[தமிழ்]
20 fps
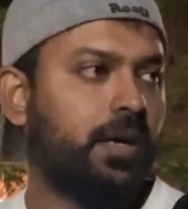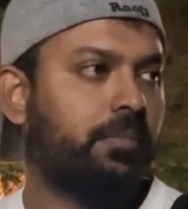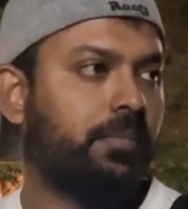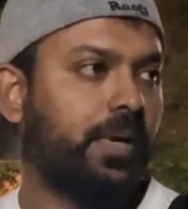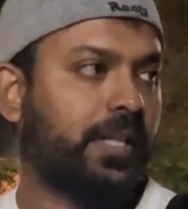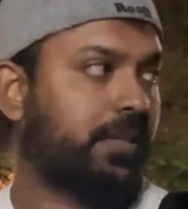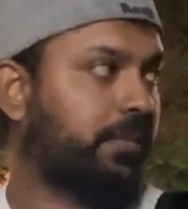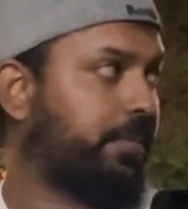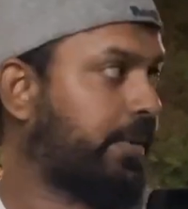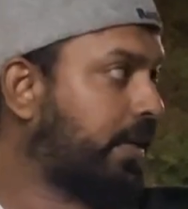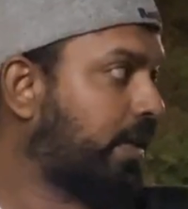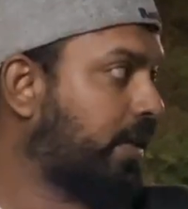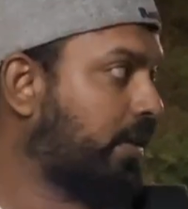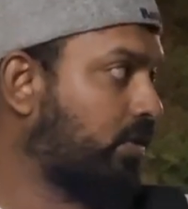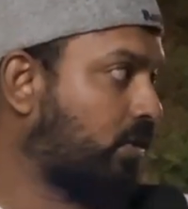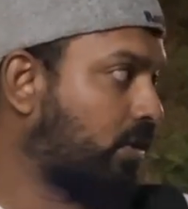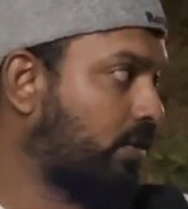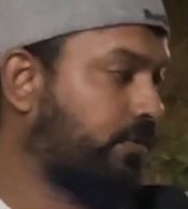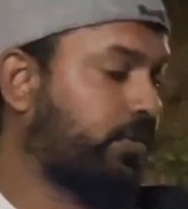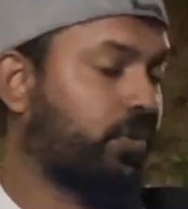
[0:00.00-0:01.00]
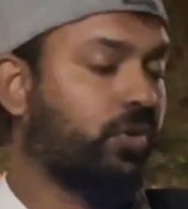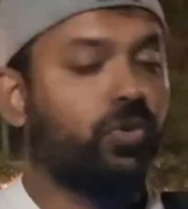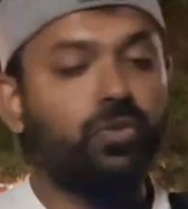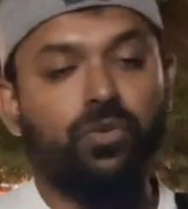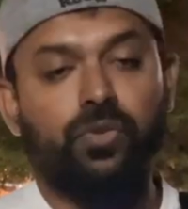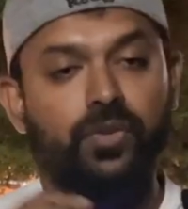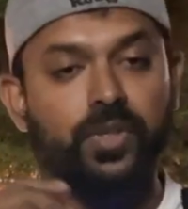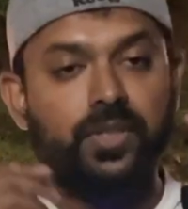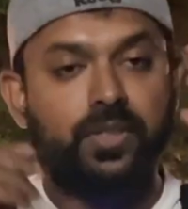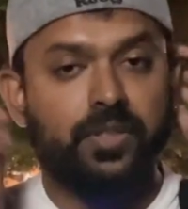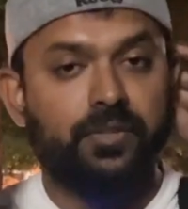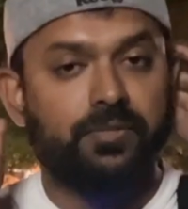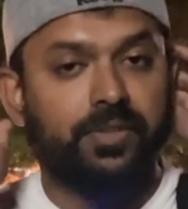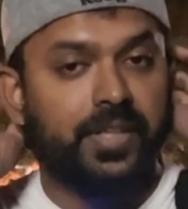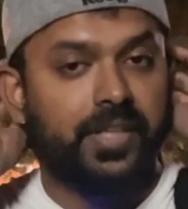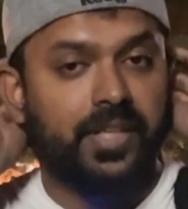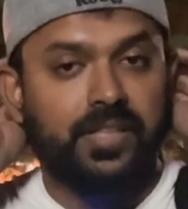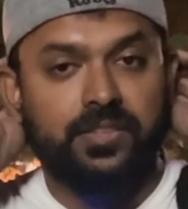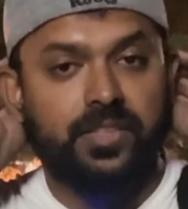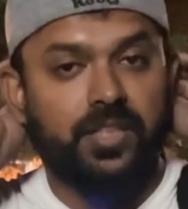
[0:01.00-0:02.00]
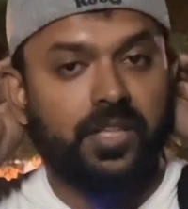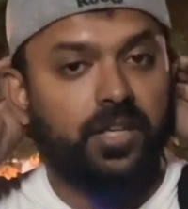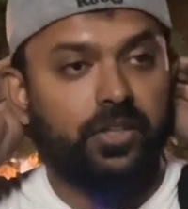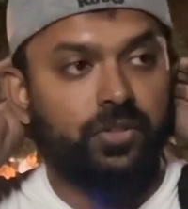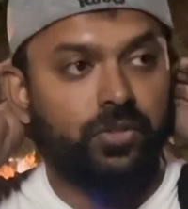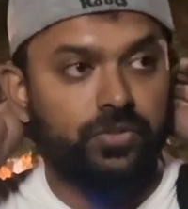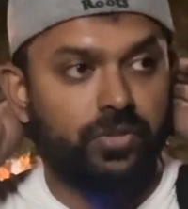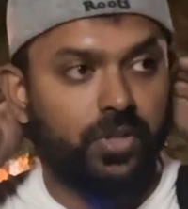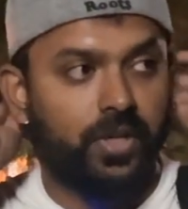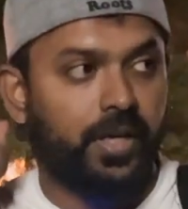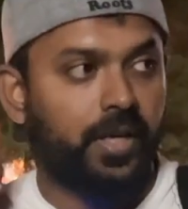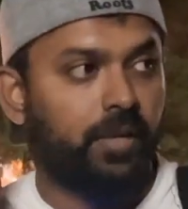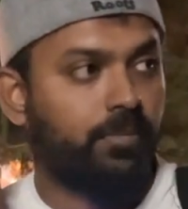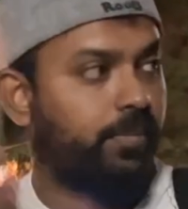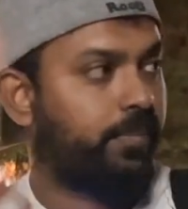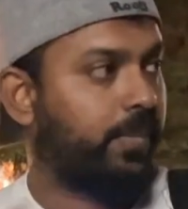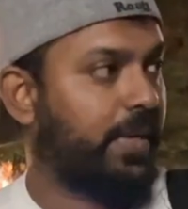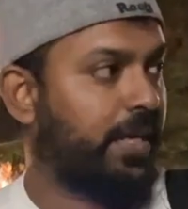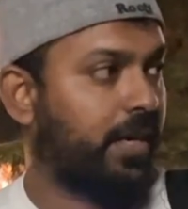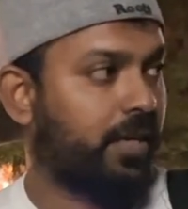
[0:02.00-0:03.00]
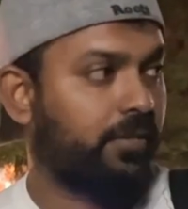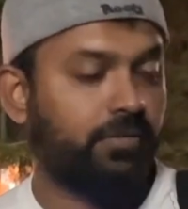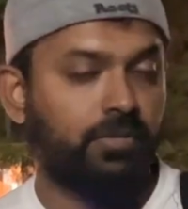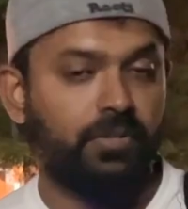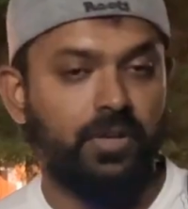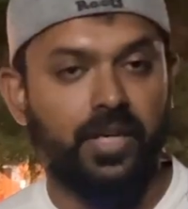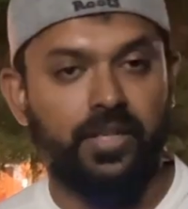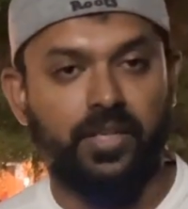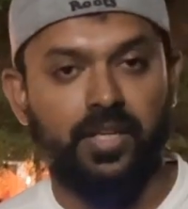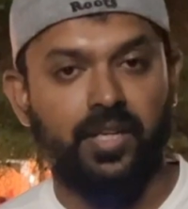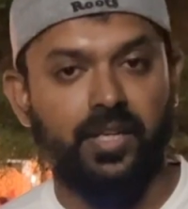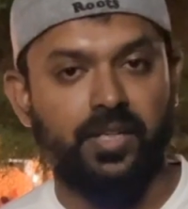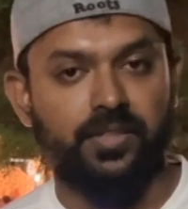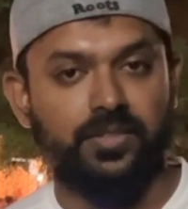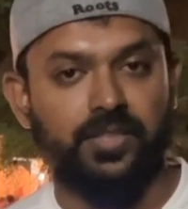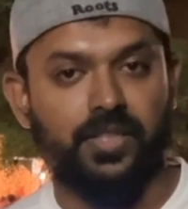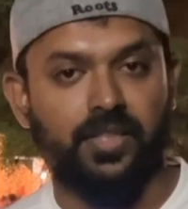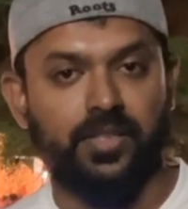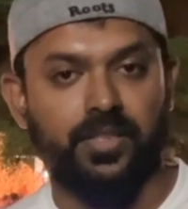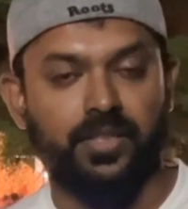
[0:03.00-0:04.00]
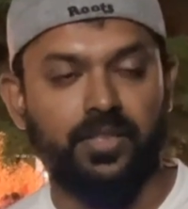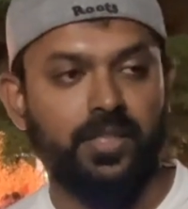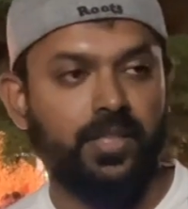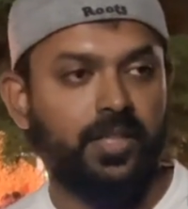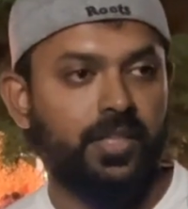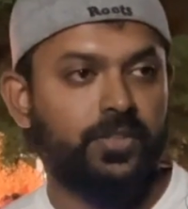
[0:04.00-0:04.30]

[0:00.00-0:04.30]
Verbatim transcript: மற்றபடி இதோட வியூவும் வந்து ஃபெட்டாஸ்டிக்காக இருக்கும்னு சொன்னாங்க ஏன்னா பின்னாடி ஃபுல்லாக டீ எஸ்டேட்டு